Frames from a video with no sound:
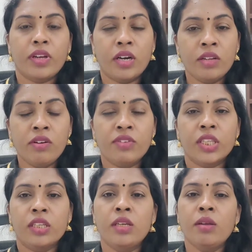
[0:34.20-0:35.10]
கடவுள்
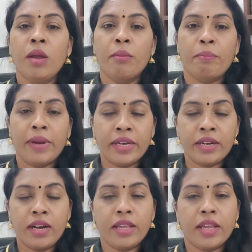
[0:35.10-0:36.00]
வந்து
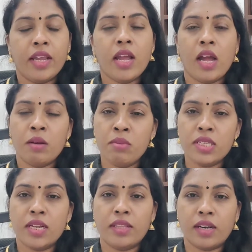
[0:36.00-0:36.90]
பெண்களையே அன்பு
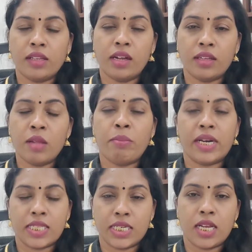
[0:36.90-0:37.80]
செலுத்துறதுக்காக தான்
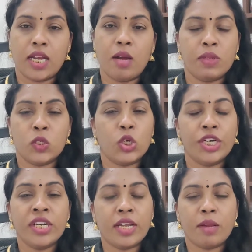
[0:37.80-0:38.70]
படைச்சிருக்காங்க அப்படின்னு
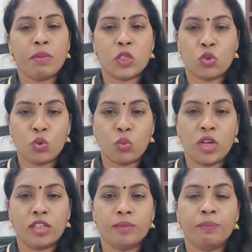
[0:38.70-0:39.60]
சொல்லிட்டு நிறைய பேர்
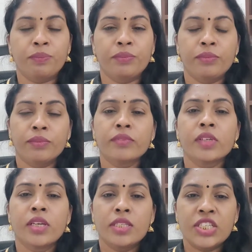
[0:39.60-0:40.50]
சொல்லுவாங்க
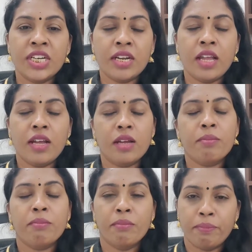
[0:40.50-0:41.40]
ஜென்ரலாக
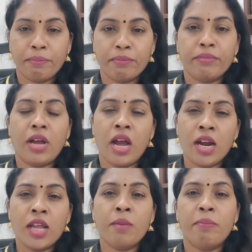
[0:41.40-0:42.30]

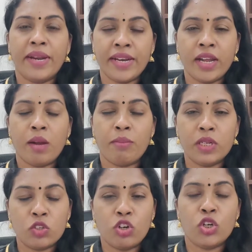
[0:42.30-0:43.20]
ஆனா பெண்ணா
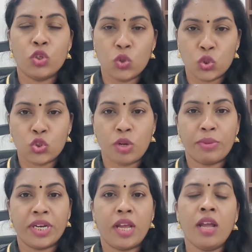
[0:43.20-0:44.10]
அப்படின்னு சொல்லிட்டு யோசிச்சோம்
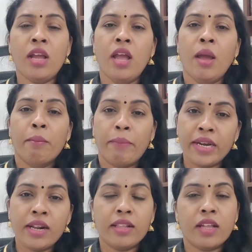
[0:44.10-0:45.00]
அப்படின்னா
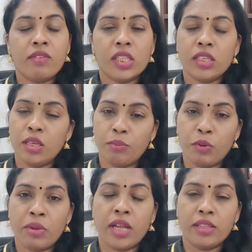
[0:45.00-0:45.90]
பெண்கள் தான் வந்து
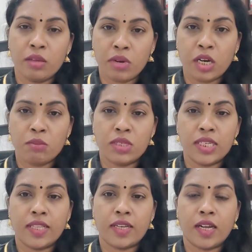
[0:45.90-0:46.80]
எப்போவுமே அதிகமாக அன்பு
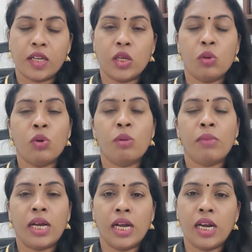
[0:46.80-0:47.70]
செலுத்துகிறாங்க ஒரு
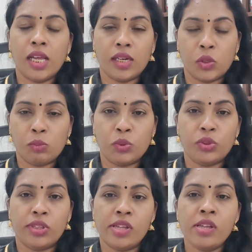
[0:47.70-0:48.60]
மகளாக
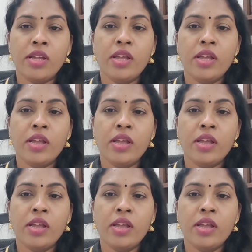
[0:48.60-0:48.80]
இருக்கும்போது